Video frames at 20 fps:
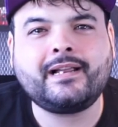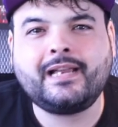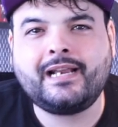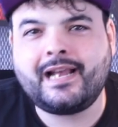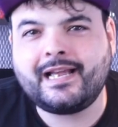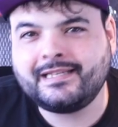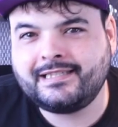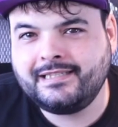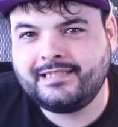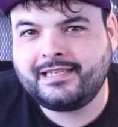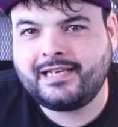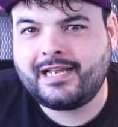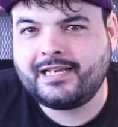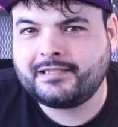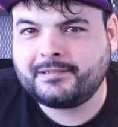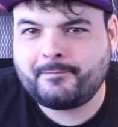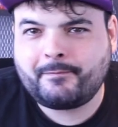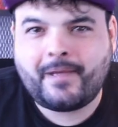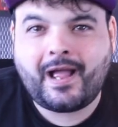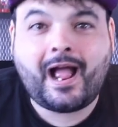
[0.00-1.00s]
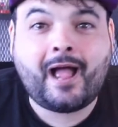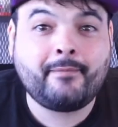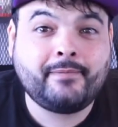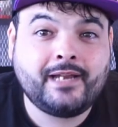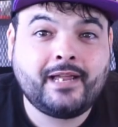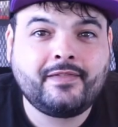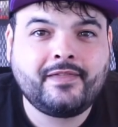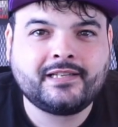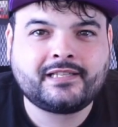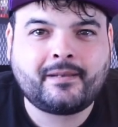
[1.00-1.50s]
que las islas
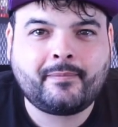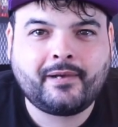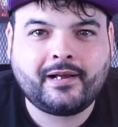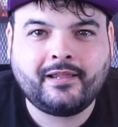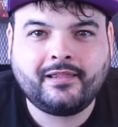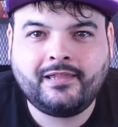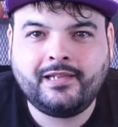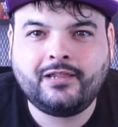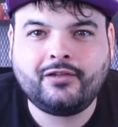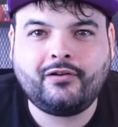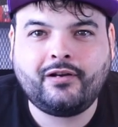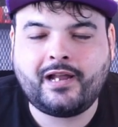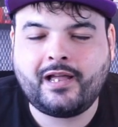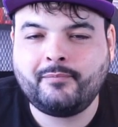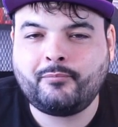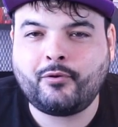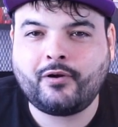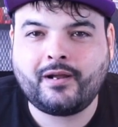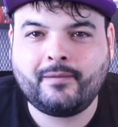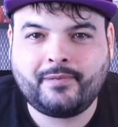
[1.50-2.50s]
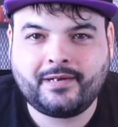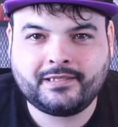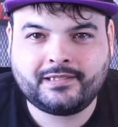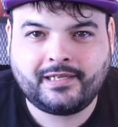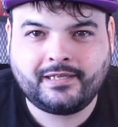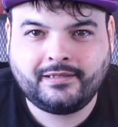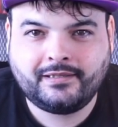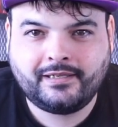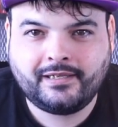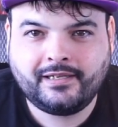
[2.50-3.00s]
habían desaparecido en la época
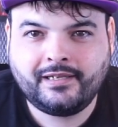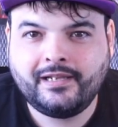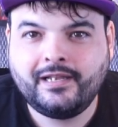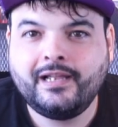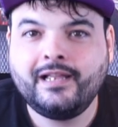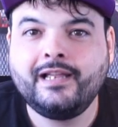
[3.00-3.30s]
presente,